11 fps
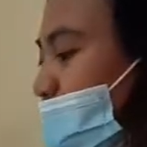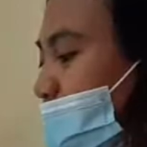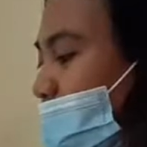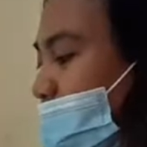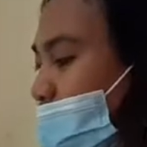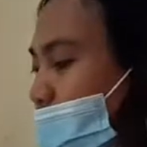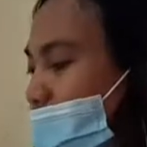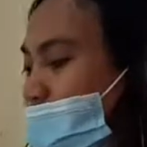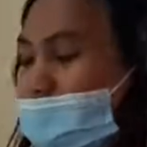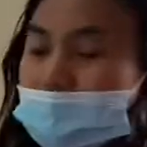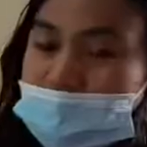po dito
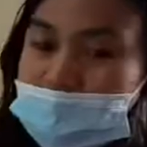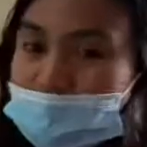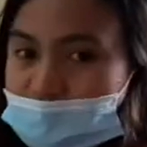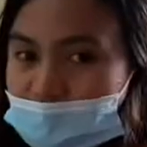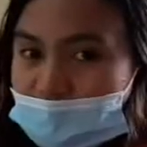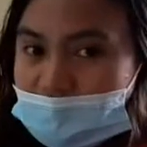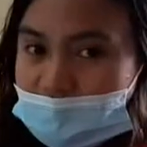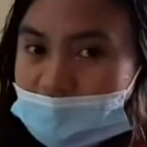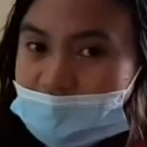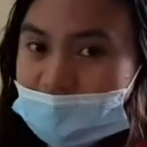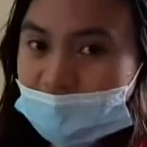sa
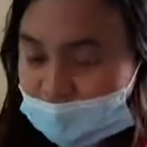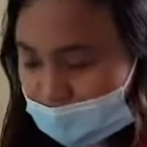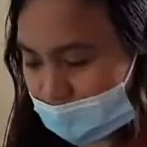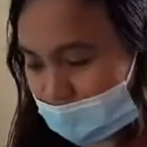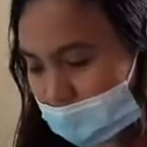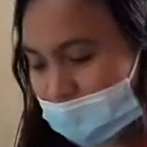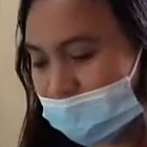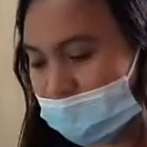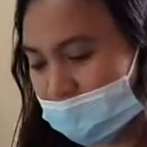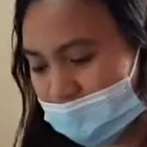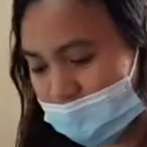uh, school.
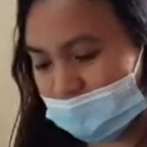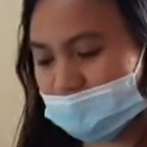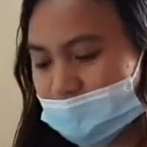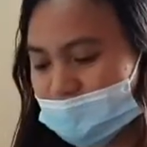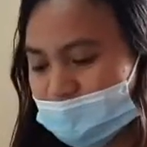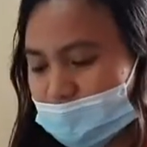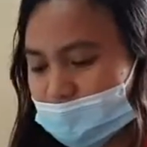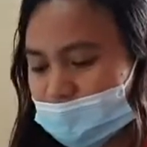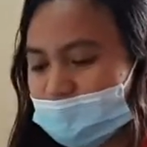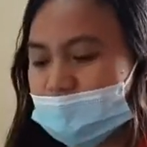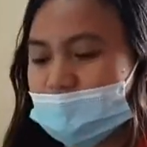Lagay natin sa
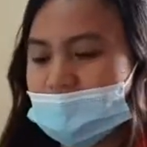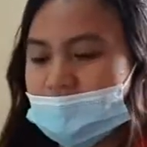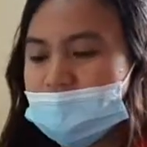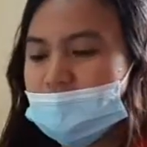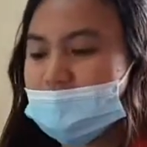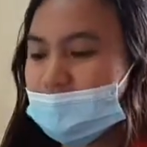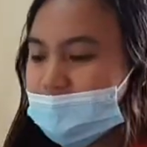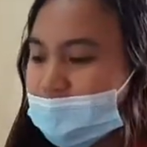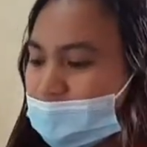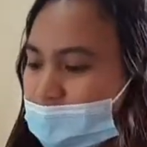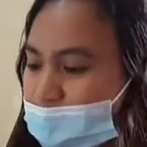envelope. And then
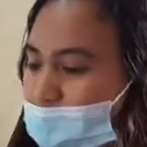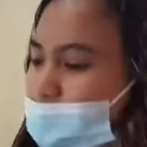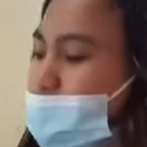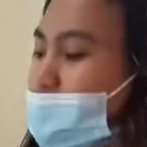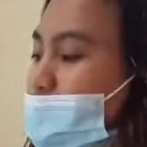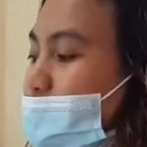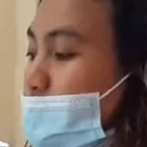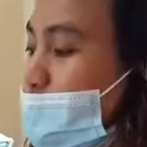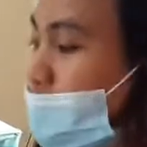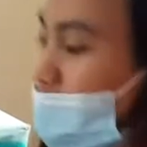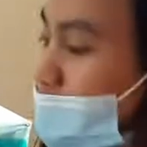next ito, oh.
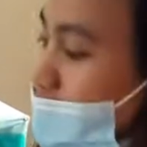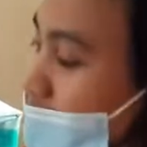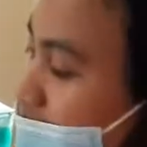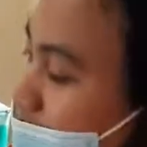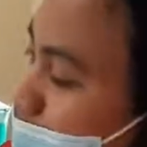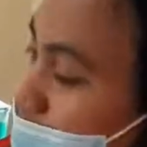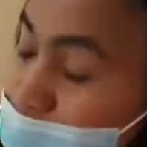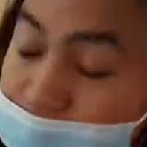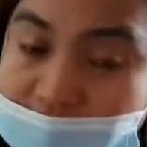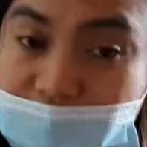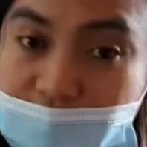Individual Learner's
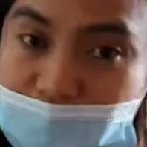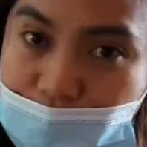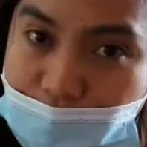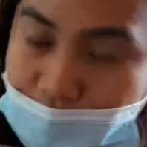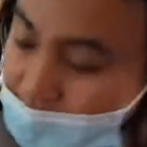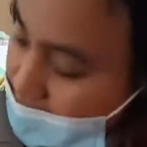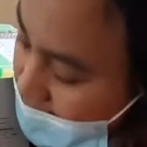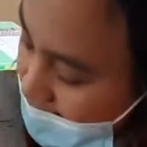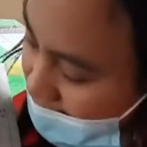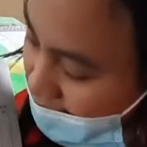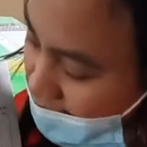Progress Report.
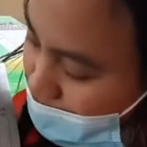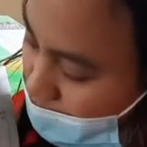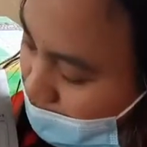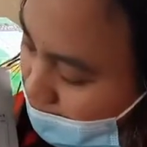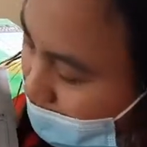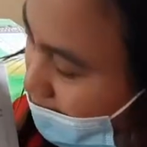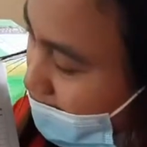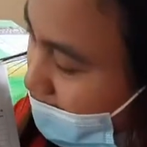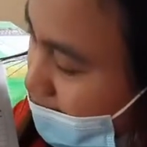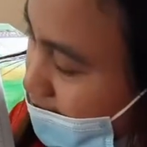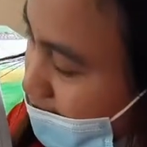Tayo pong mga
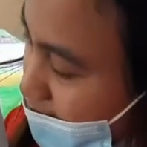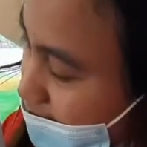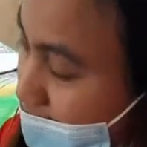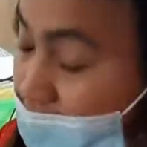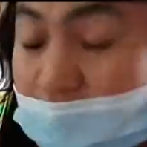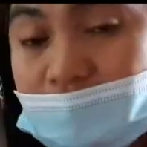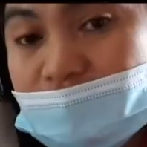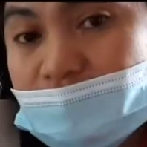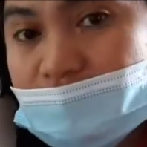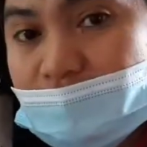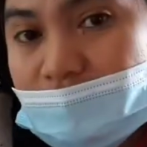parents ang
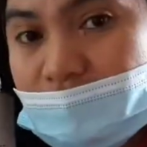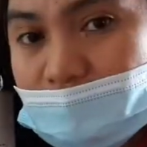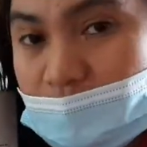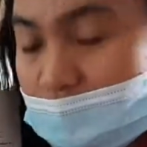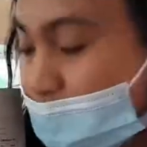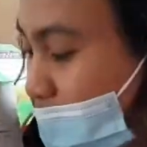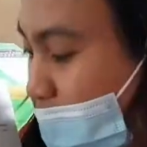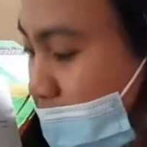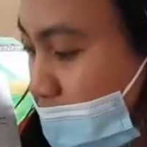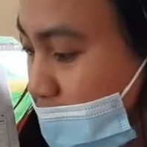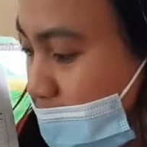mag-fill
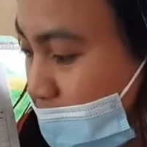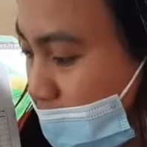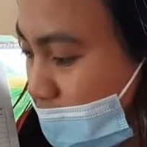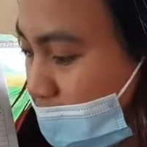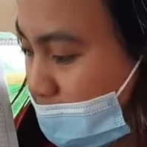in nito.